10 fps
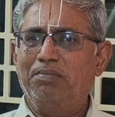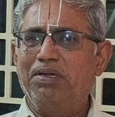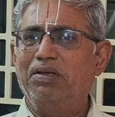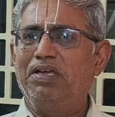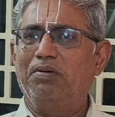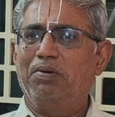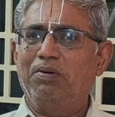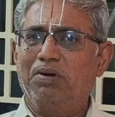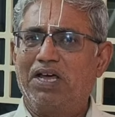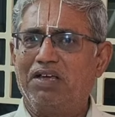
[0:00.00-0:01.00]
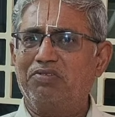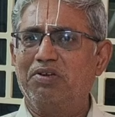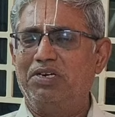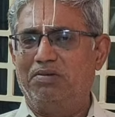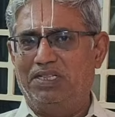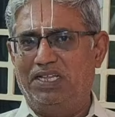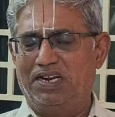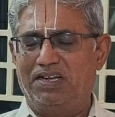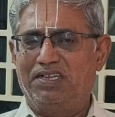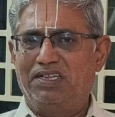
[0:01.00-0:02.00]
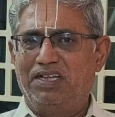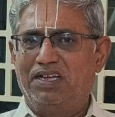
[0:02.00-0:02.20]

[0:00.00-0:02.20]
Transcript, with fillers: இப்படி ஒன்று ஒன்றா சொல்லிட்டு வந்தாரான்